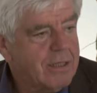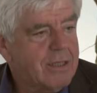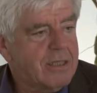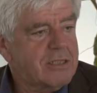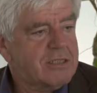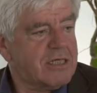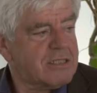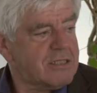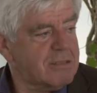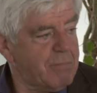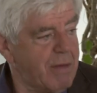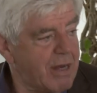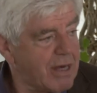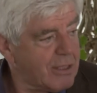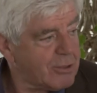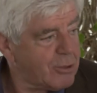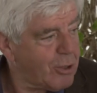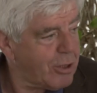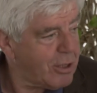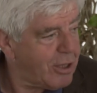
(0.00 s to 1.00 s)
ist das ein
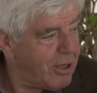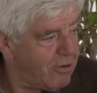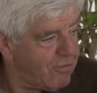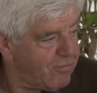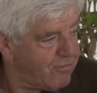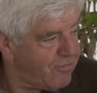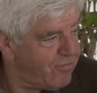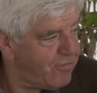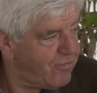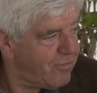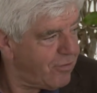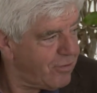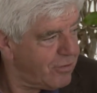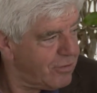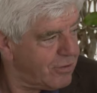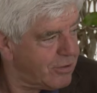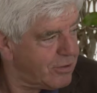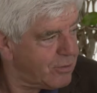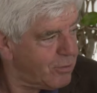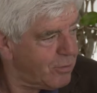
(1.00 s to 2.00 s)
Marathonlauf
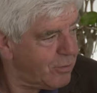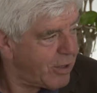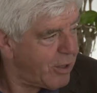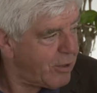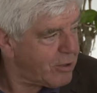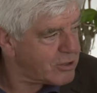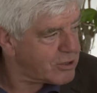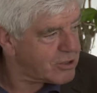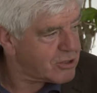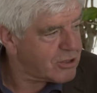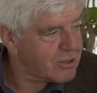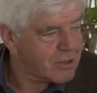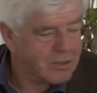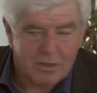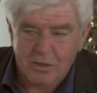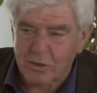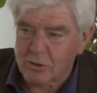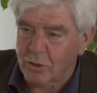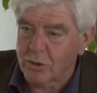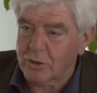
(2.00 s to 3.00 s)
und du
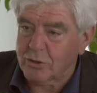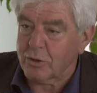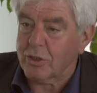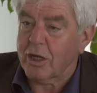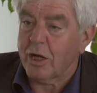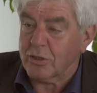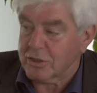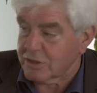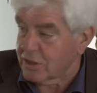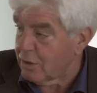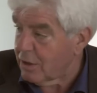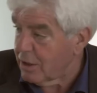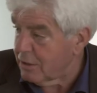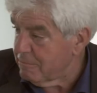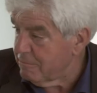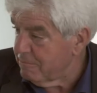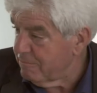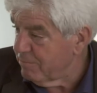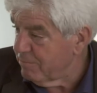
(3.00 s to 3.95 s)
brauchst Geduld und Ausdauer.